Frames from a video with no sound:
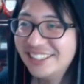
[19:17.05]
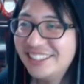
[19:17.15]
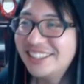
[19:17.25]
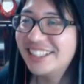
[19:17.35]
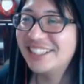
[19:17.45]

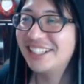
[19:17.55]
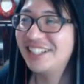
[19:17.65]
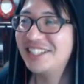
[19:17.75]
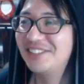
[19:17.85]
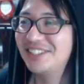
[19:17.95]
静香ちゃ
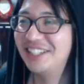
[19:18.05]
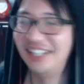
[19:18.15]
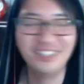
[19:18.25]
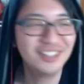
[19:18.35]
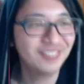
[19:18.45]
んいらっしゃいまし
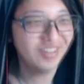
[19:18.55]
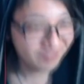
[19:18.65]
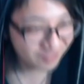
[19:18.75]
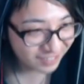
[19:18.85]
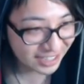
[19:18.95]
たね。どう
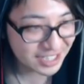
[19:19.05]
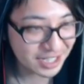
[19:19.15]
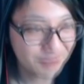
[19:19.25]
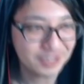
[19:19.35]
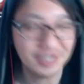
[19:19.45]
も、いらっ
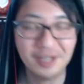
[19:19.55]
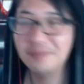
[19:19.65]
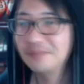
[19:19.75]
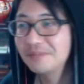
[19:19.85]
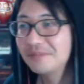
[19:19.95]
しゃいませ。